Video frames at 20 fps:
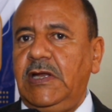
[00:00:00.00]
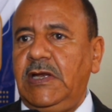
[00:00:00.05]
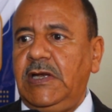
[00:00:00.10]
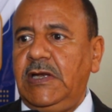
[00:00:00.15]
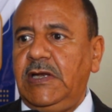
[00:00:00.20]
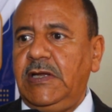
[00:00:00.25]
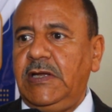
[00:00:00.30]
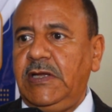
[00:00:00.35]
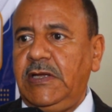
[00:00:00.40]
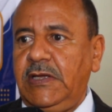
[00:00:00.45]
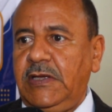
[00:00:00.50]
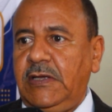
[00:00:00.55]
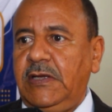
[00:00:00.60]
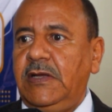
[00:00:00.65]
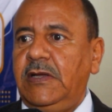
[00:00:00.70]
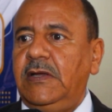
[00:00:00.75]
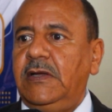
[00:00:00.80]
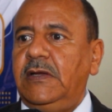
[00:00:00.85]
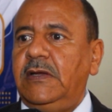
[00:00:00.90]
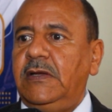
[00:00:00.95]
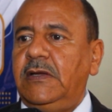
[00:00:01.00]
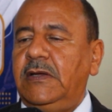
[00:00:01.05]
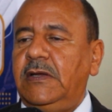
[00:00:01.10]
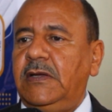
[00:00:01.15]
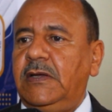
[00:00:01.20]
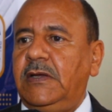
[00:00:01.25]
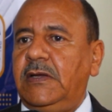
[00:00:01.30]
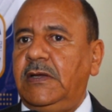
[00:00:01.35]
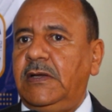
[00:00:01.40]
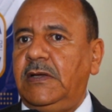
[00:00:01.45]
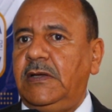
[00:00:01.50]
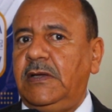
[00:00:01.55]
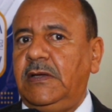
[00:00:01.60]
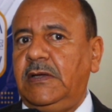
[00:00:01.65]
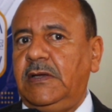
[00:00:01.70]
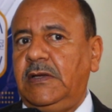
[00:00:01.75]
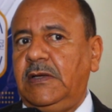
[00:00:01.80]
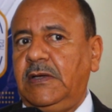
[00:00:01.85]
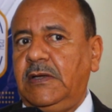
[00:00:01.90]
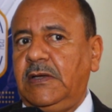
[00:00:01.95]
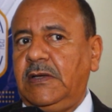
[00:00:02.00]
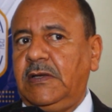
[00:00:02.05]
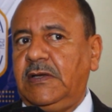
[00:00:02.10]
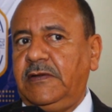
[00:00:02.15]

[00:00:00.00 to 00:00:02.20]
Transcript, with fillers: اللي آه،